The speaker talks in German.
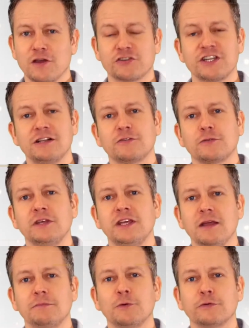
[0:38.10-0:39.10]
erstellen zu
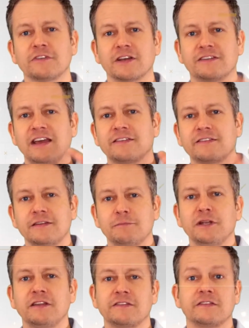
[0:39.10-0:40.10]
jedem unserer Texte
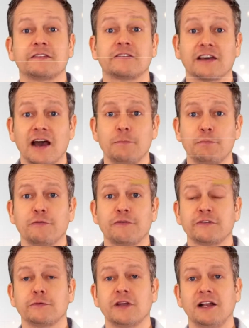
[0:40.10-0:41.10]
mindestens drei
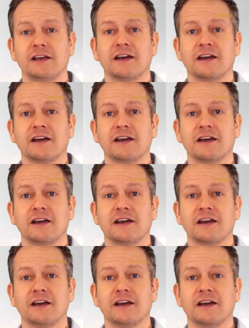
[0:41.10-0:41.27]
professionelle